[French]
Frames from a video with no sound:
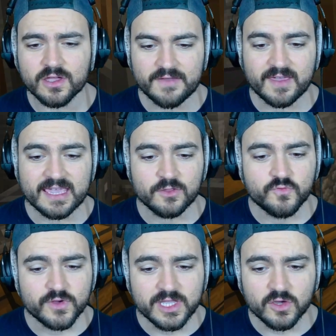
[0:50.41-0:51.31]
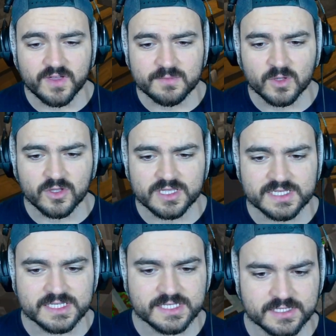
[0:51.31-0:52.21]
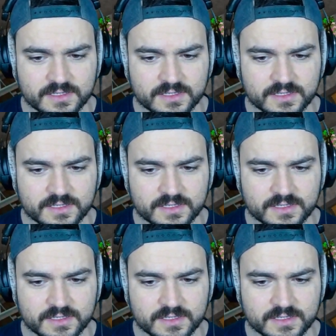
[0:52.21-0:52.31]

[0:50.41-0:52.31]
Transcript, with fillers: avec à nouveau des revêtements d'andésite.